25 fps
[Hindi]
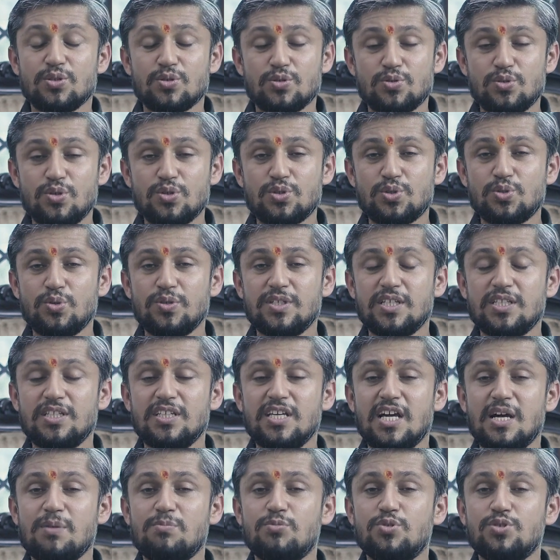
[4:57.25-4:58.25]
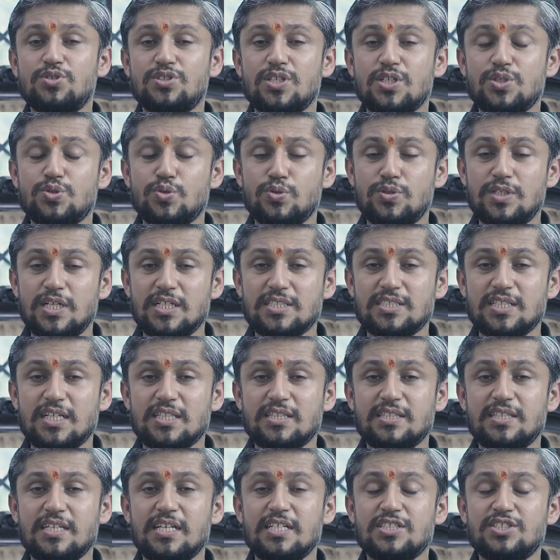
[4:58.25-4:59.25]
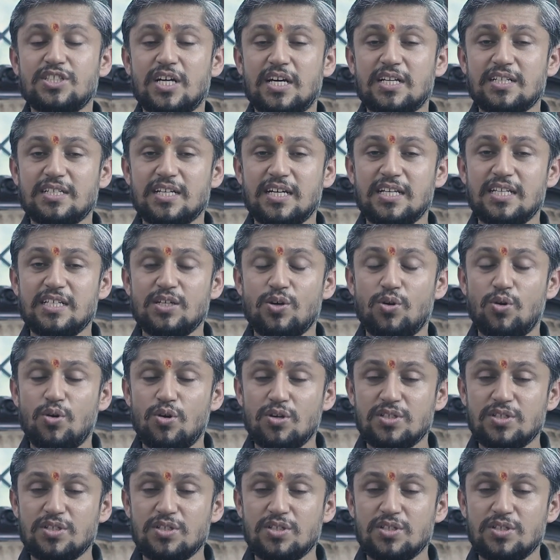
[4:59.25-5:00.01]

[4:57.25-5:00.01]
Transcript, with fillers: तो दोस्तों यदि आप मुझसे जुड़ना चाहते हैं जानकारी